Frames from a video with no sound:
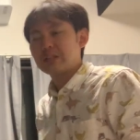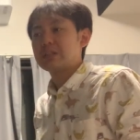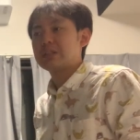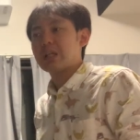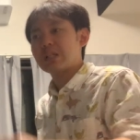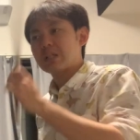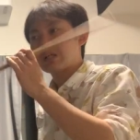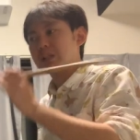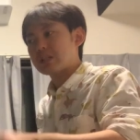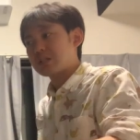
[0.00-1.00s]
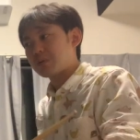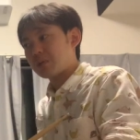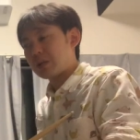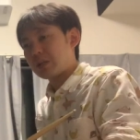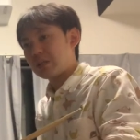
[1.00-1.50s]
さあいかがでしょう
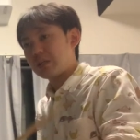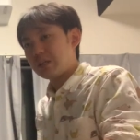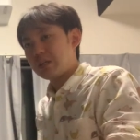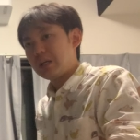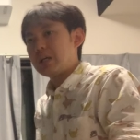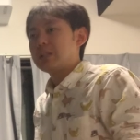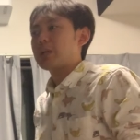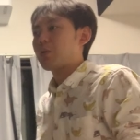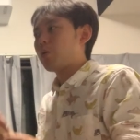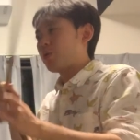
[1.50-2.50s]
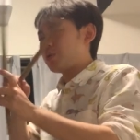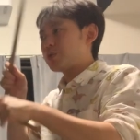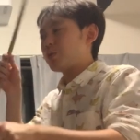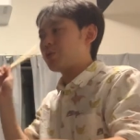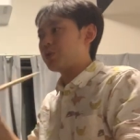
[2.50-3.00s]
かでこの
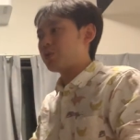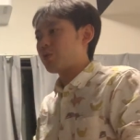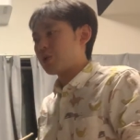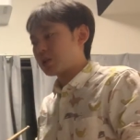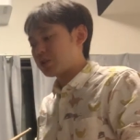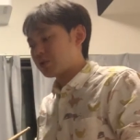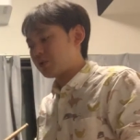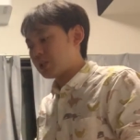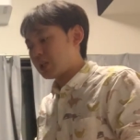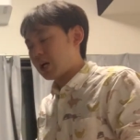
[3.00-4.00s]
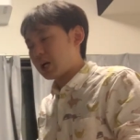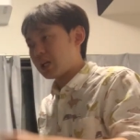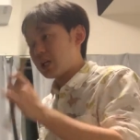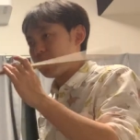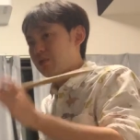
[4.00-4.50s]
状況が作り上
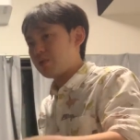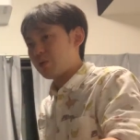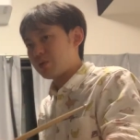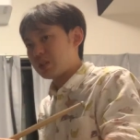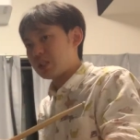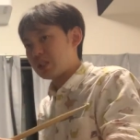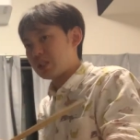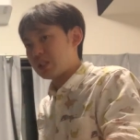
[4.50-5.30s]
げれるように